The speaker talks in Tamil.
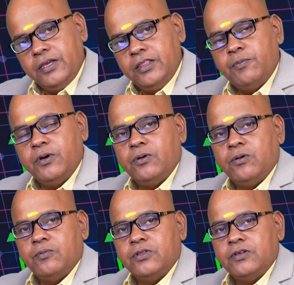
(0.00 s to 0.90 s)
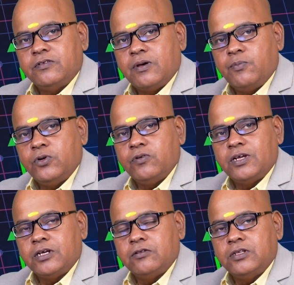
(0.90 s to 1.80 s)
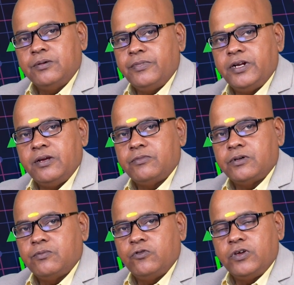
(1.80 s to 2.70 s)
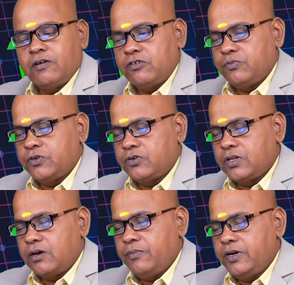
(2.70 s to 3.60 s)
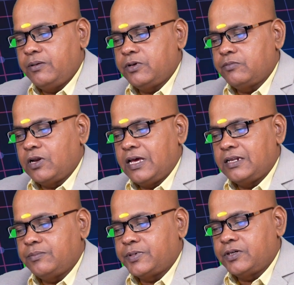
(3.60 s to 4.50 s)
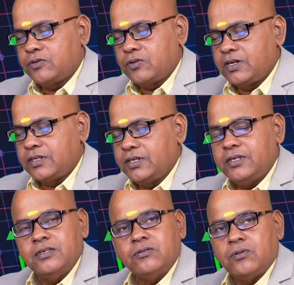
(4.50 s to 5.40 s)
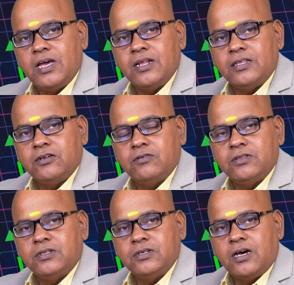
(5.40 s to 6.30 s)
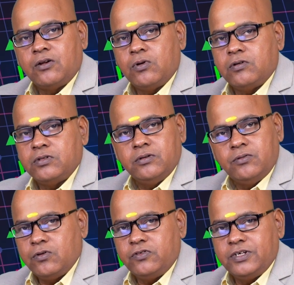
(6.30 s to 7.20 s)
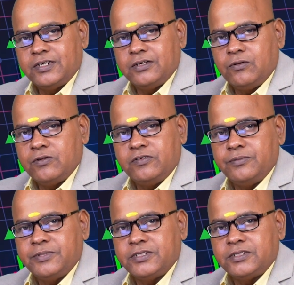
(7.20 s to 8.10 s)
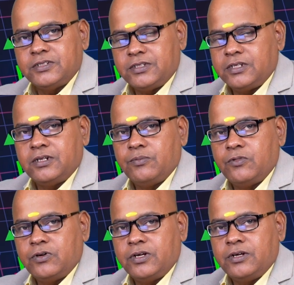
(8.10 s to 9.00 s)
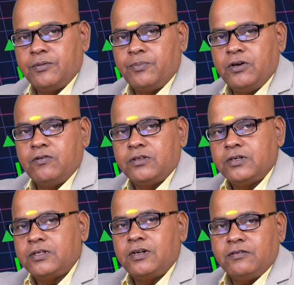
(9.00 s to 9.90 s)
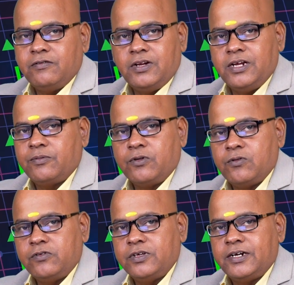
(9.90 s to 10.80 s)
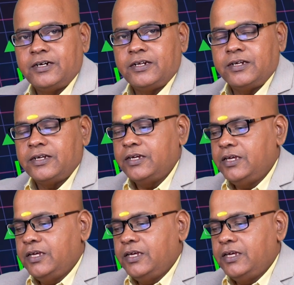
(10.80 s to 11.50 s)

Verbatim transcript: இந்த பங்குக்கும் வந்து சப்போர்ட்டிவாக இருக்கிறது வந்து மீடியம் டம் மூவிங் ஆவரேஜ் மட்டும்தான் மீடியம் டம் தொள்ளாயிரத்தி பதினெட்டு ரூபா இருக்குது தொள்ளாயிரத்தி இருபத்தி ஆறு ரூபா வந்து க்ளோசிங் அடங்கு க்ளோசிங் பேசிஸ் அதாவது நம்மளோட பங்கு வர்த்தகத்தில் வந்து வெள்ளிக்கிழமை க்ளோசிங் ரேட்டாக இருக்குது